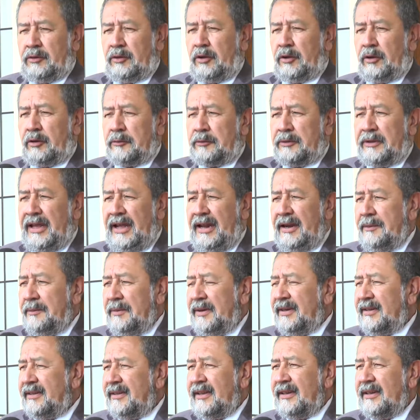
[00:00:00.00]

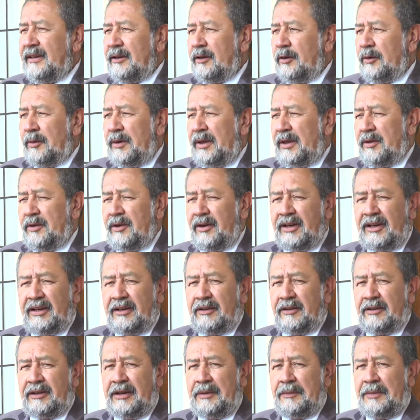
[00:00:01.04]
totalmente innovador
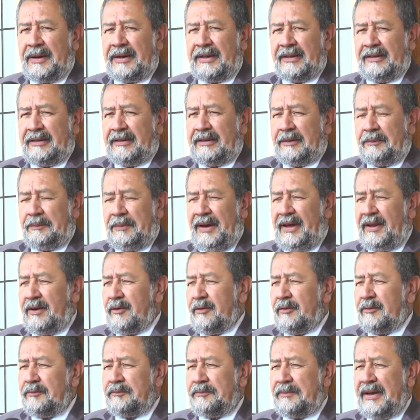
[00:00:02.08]
en donde
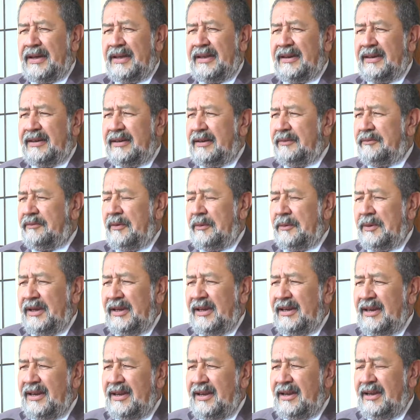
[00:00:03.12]
participaron padres de
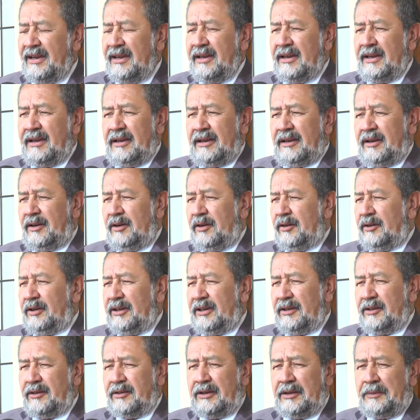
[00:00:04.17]
familia, los
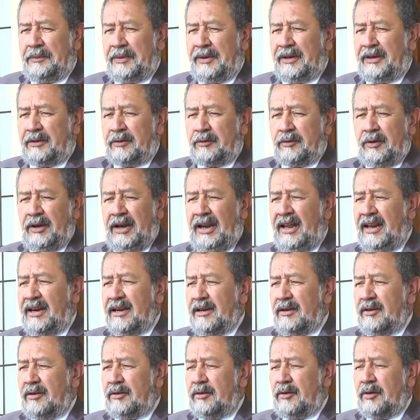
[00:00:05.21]
niños de
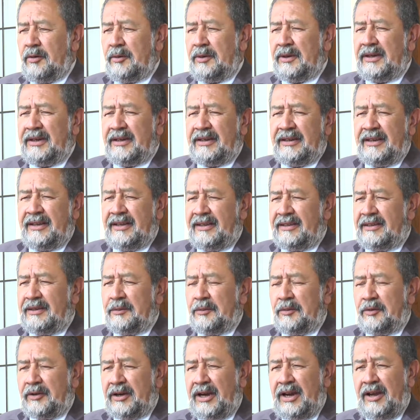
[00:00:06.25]
preescolar, los jóvenes de
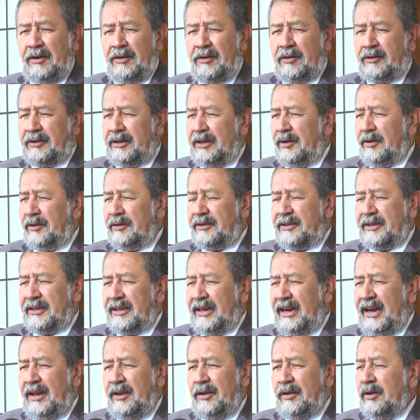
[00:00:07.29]
décimo grado, los de once
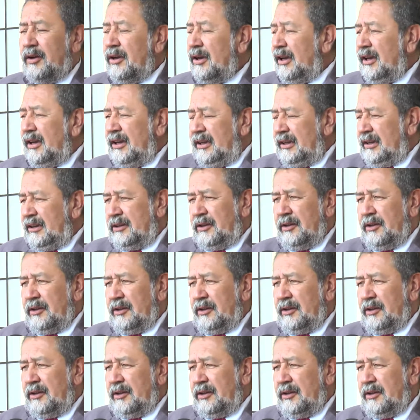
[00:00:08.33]
grado y